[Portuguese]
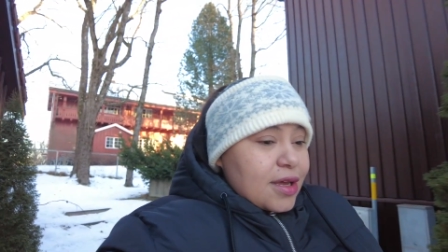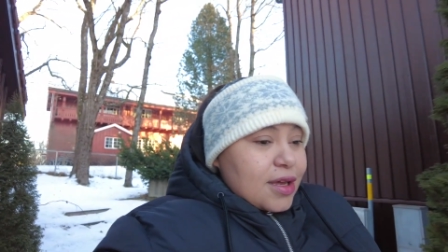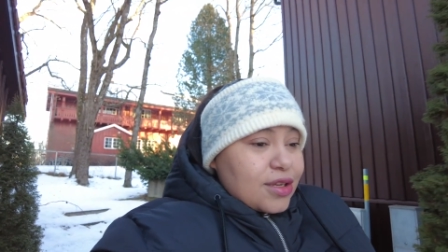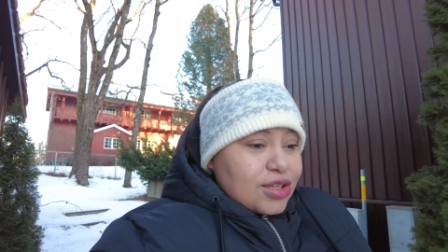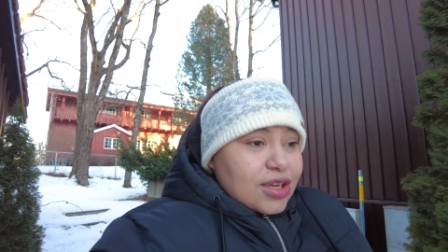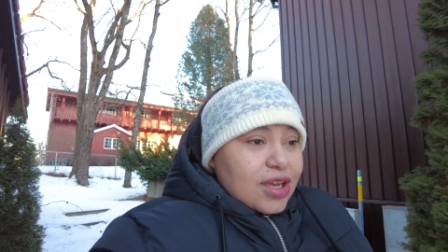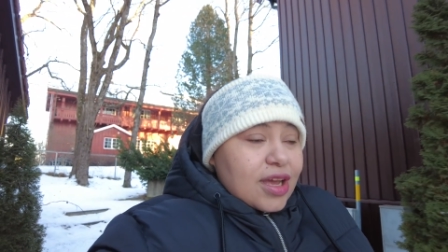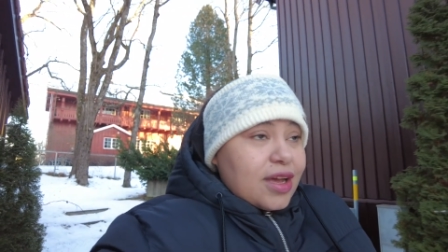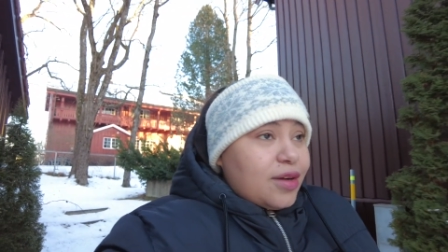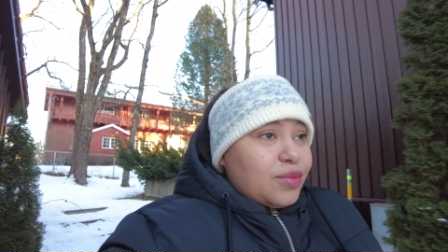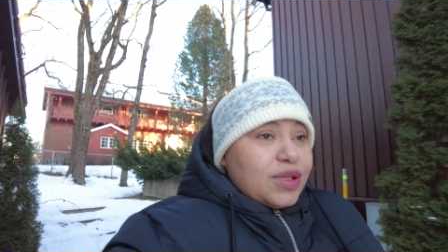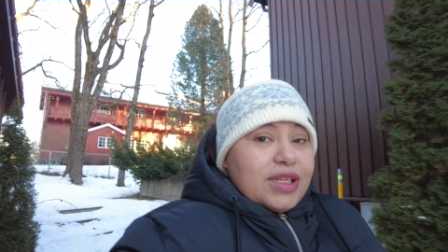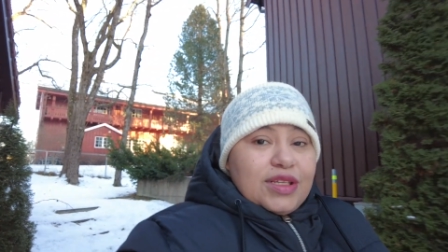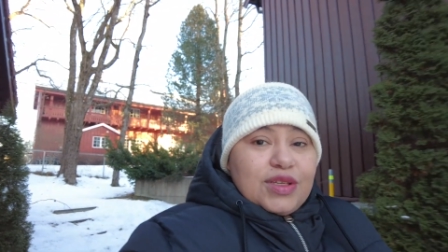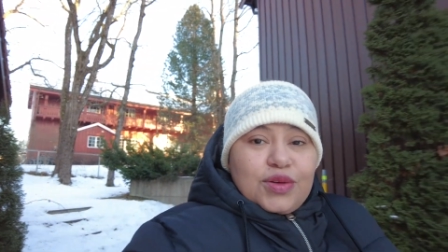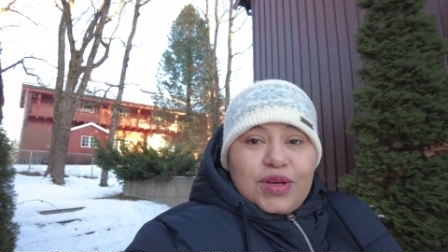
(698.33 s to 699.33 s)
Acho que é uma
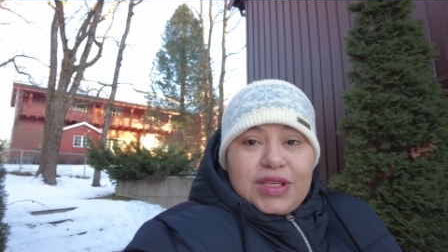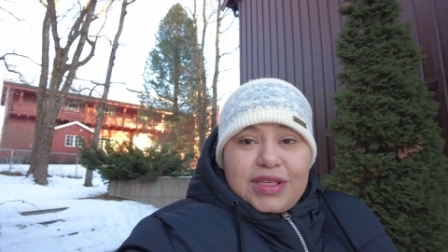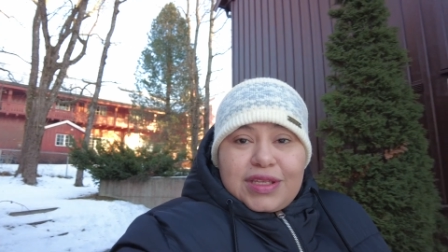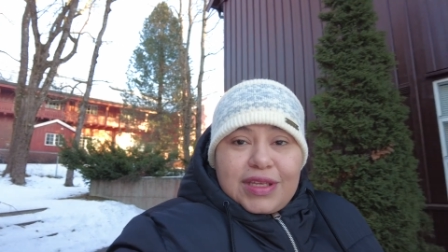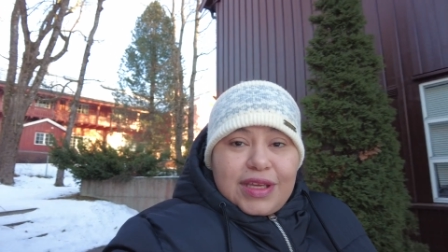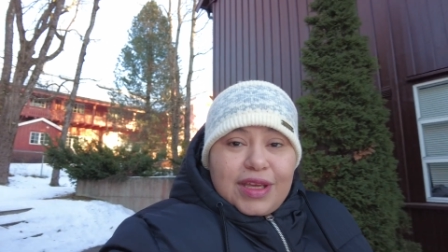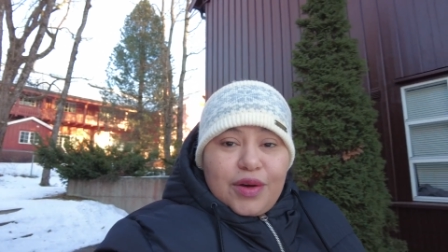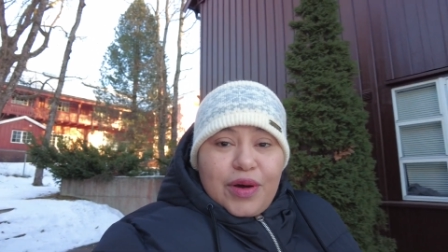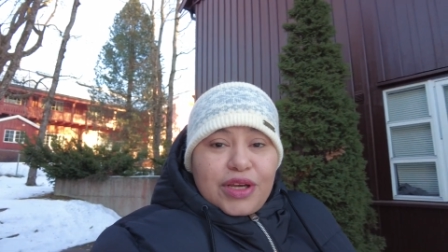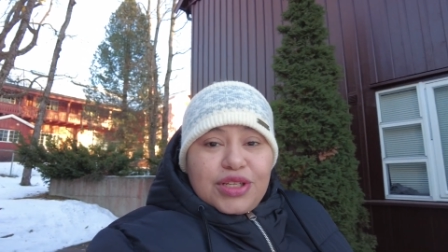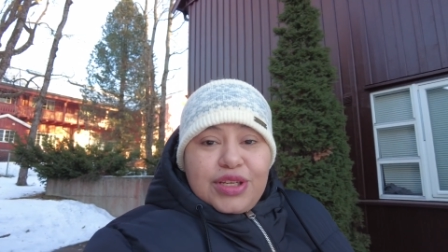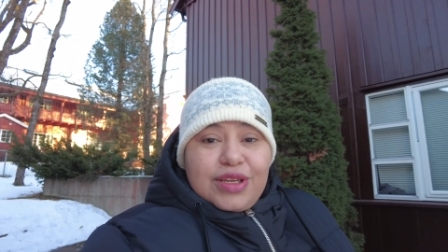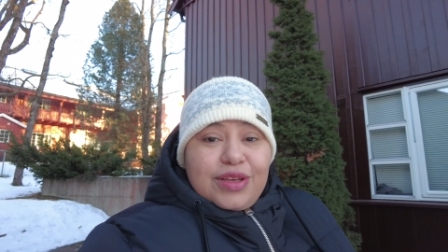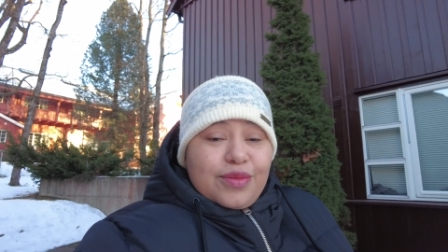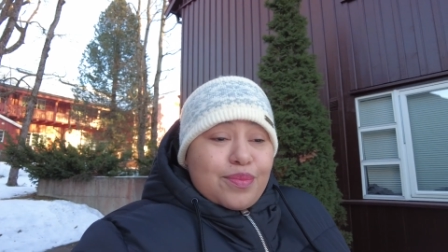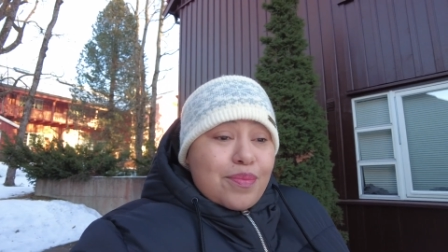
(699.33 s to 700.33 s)
das coisas assim que eu acho
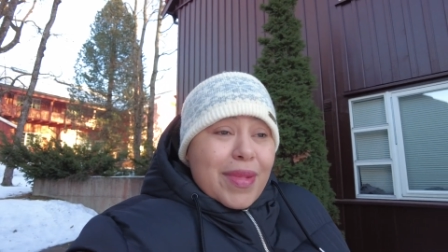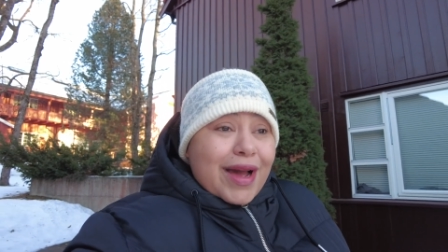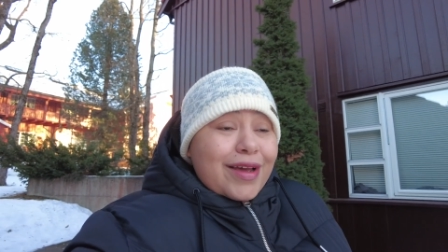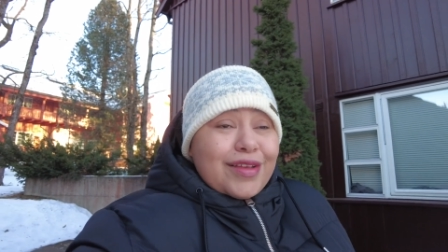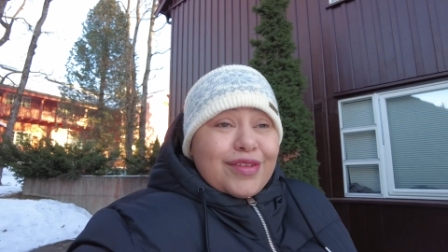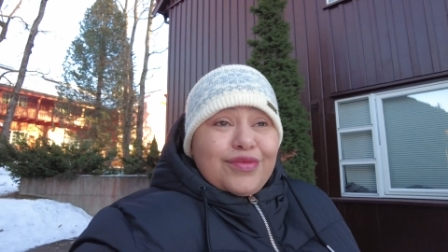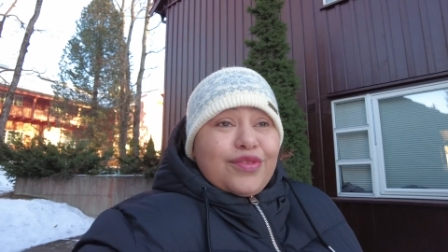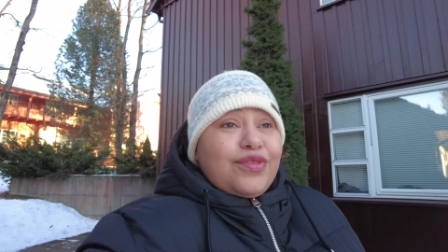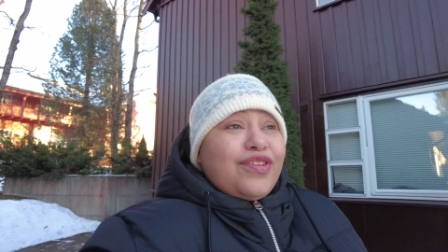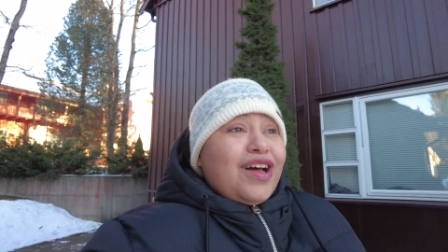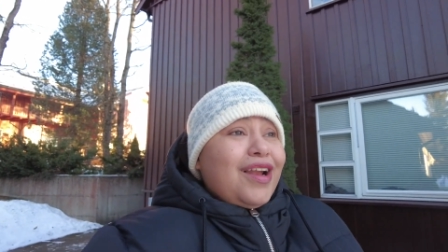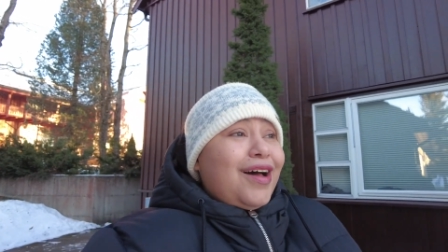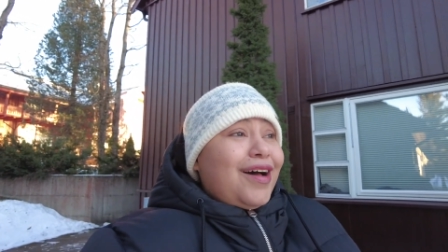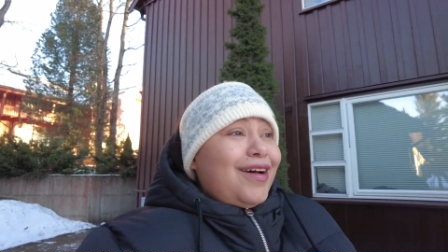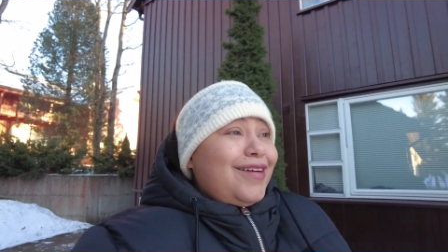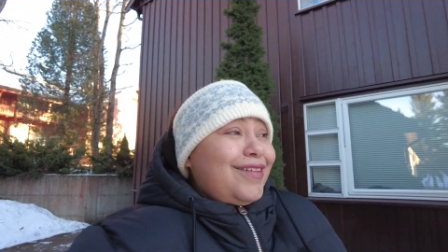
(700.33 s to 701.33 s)
que mais vou
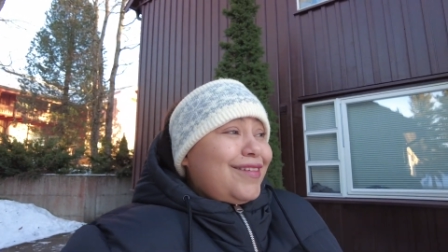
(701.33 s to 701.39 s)
falar